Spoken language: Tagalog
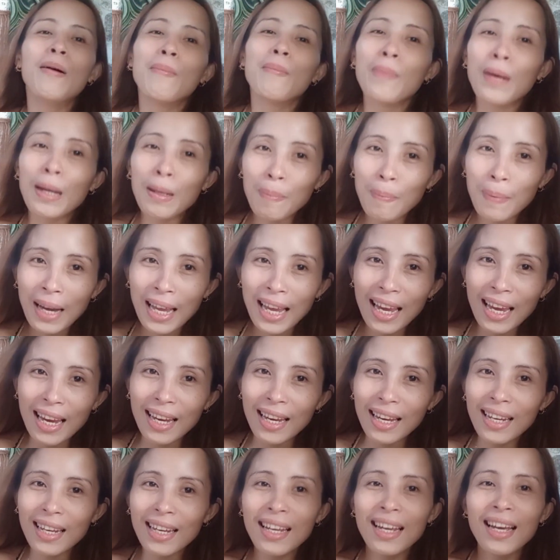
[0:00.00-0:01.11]

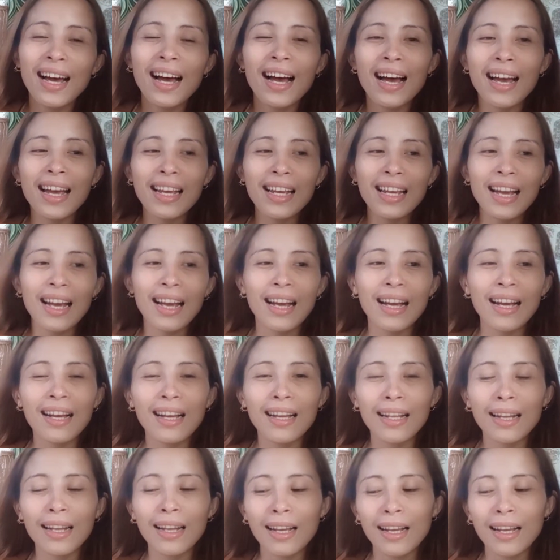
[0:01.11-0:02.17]
makipag-play. Ayan.